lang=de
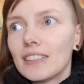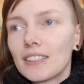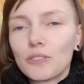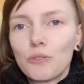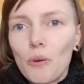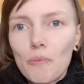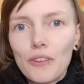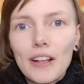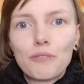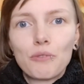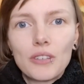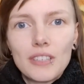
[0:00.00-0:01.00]
irgendwo im
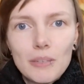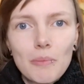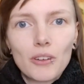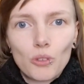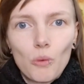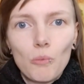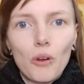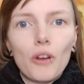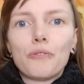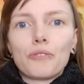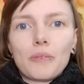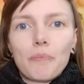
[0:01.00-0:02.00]
Feld, wo niemand
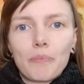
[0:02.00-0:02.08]
rumläuft